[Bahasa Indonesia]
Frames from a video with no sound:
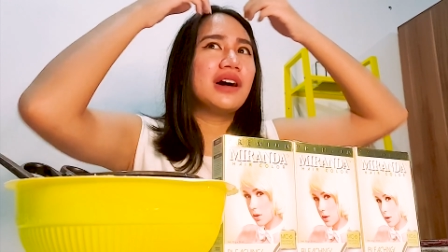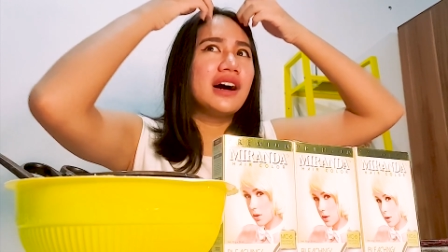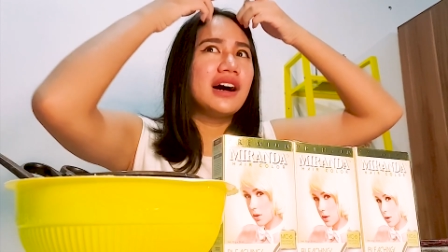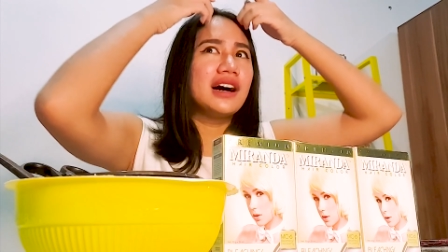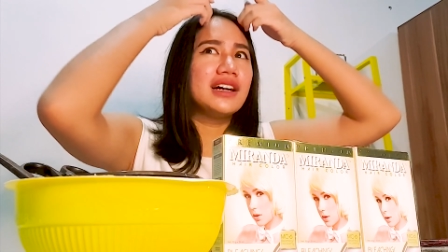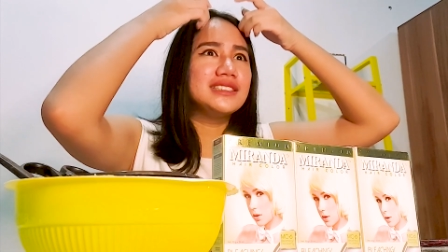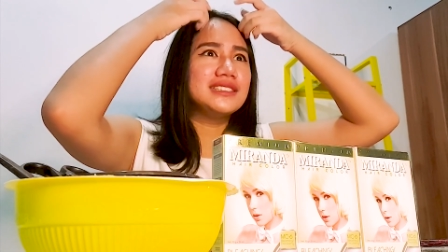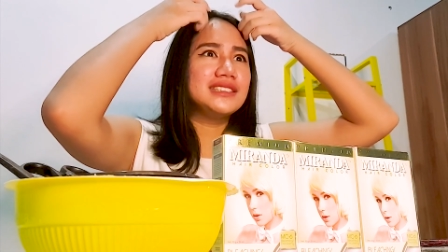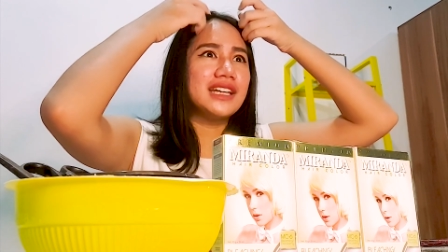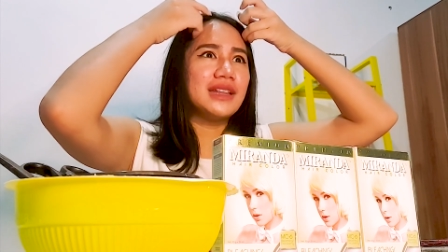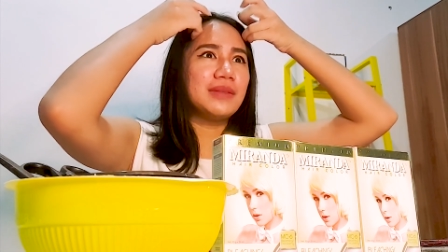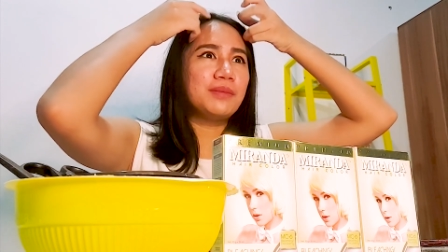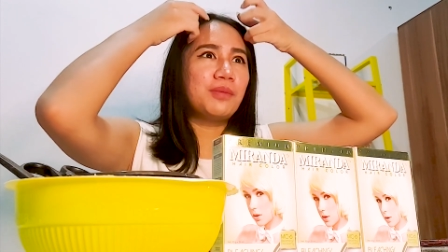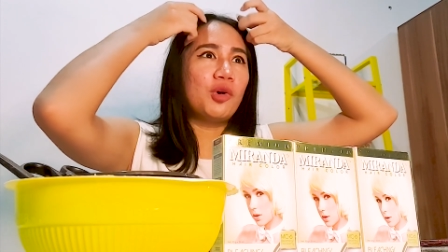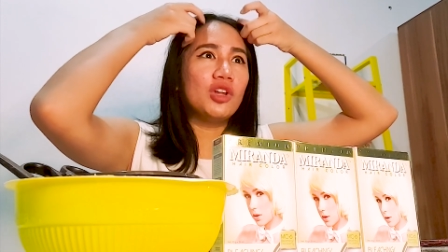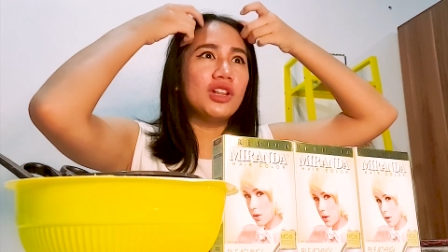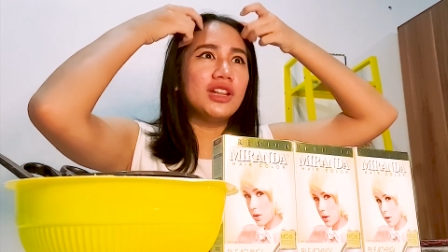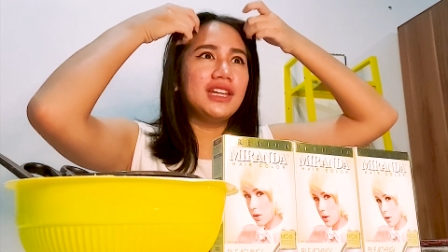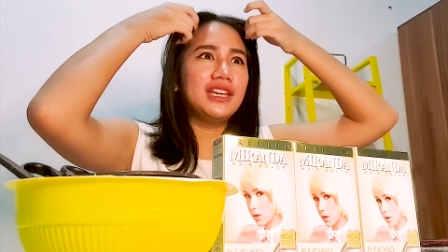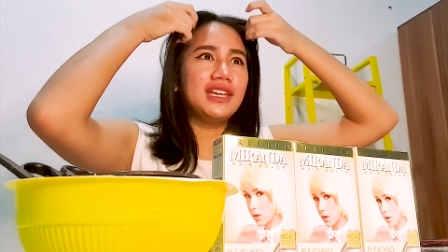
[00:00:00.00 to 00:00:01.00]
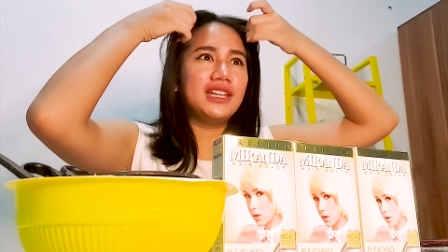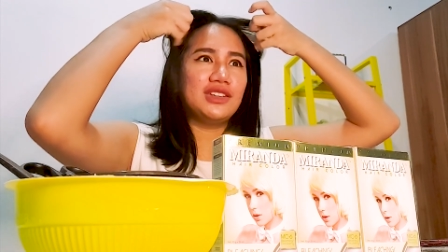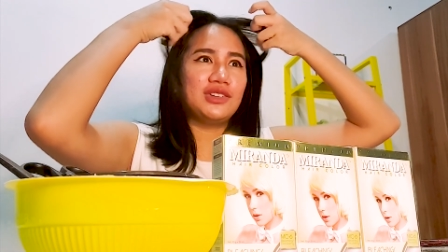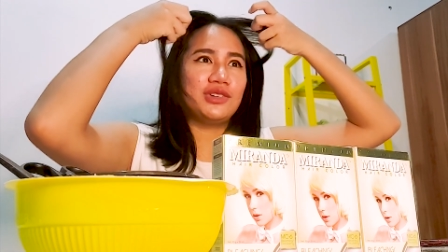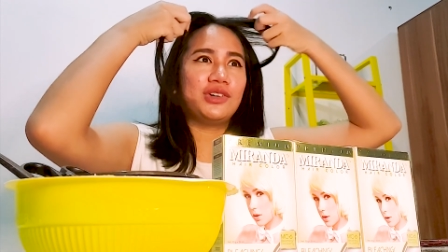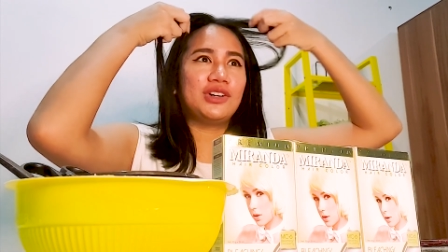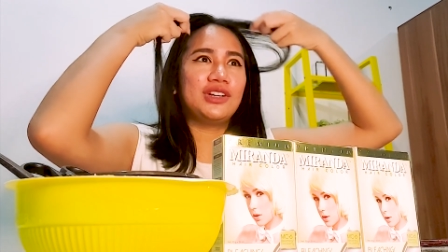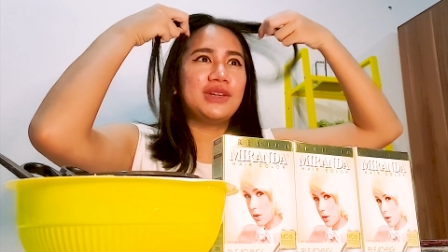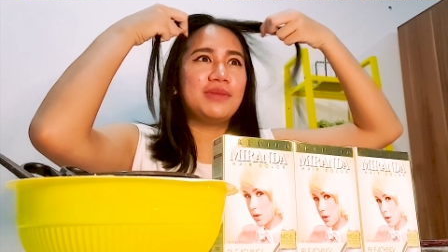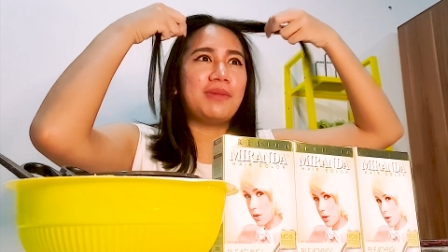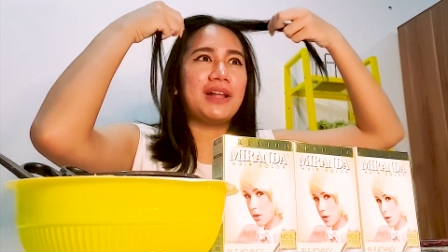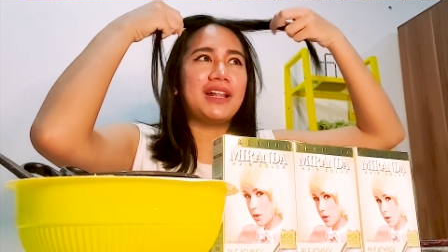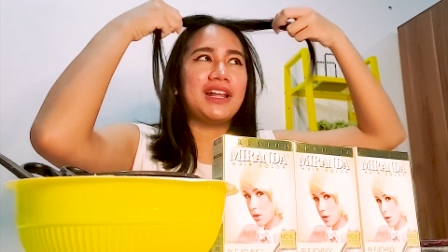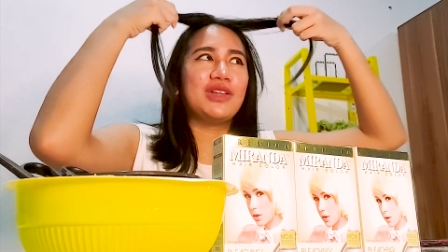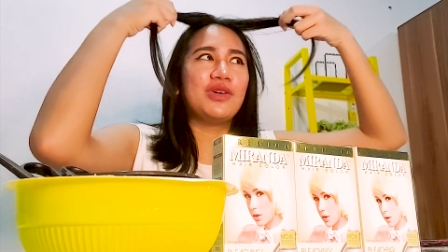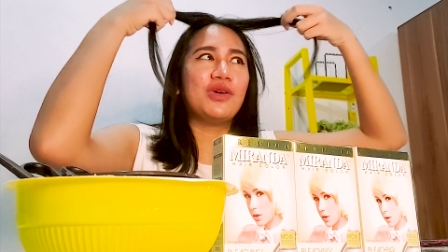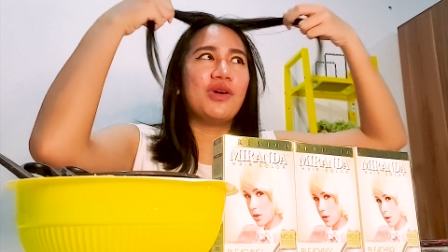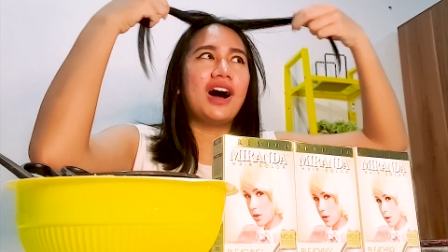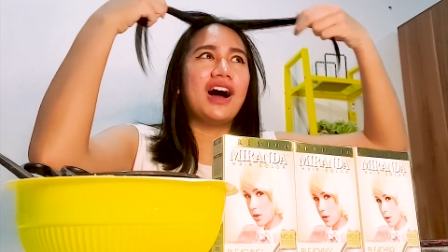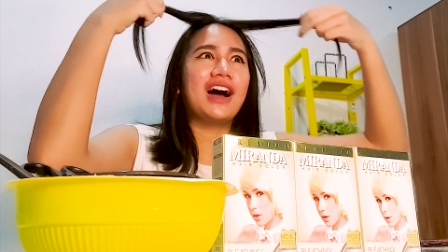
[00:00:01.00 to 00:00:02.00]
ngecat poni tuh depannya
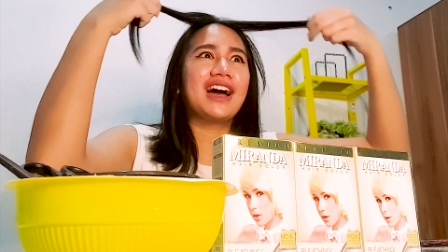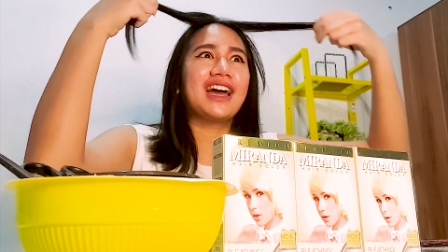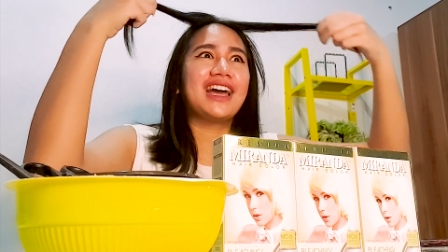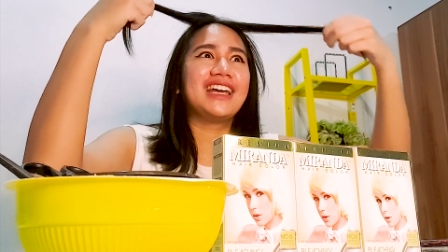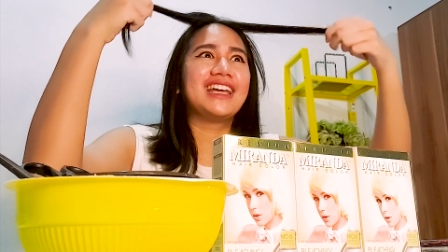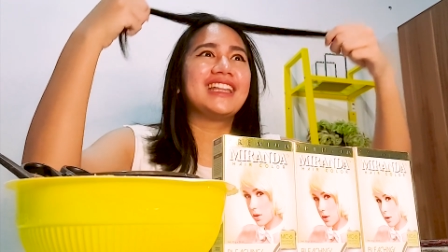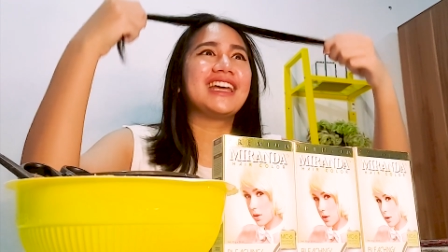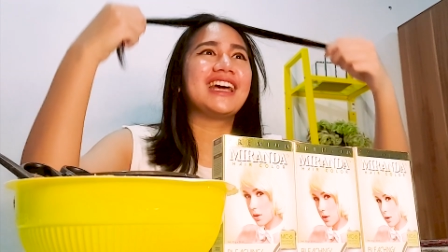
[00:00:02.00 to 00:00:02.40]
doang kayak gini